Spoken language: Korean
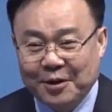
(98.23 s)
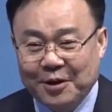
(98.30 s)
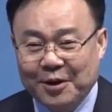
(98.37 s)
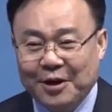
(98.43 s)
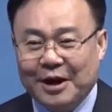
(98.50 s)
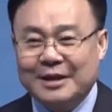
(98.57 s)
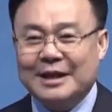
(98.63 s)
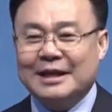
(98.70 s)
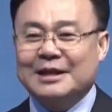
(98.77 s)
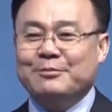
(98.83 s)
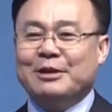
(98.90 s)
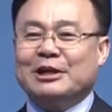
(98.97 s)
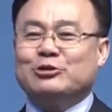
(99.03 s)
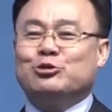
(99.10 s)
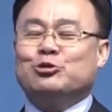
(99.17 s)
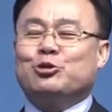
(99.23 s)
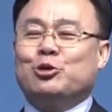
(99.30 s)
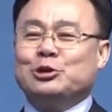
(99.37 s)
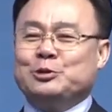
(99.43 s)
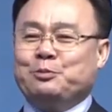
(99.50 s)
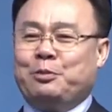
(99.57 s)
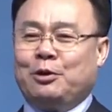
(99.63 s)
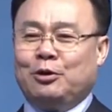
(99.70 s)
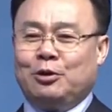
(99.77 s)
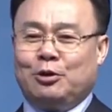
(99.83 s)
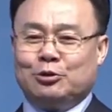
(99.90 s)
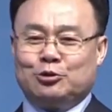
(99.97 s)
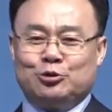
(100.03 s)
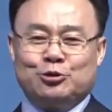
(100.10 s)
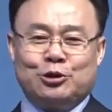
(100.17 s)
예, 하나님 나 죽고
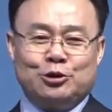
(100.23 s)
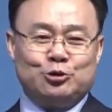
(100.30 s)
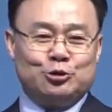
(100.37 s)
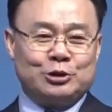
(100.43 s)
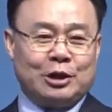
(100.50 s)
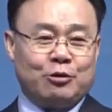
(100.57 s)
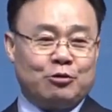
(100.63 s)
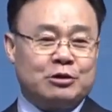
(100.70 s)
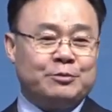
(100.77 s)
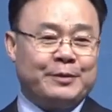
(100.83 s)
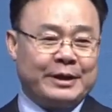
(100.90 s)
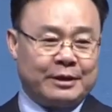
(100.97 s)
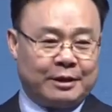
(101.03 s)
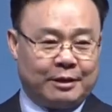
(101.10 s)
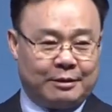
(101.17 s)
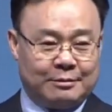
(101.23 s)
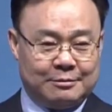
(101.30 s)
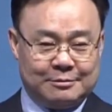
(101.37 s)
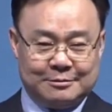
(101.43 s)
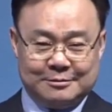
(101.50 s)
싶어요. 죽여주세요. 그 말이에요.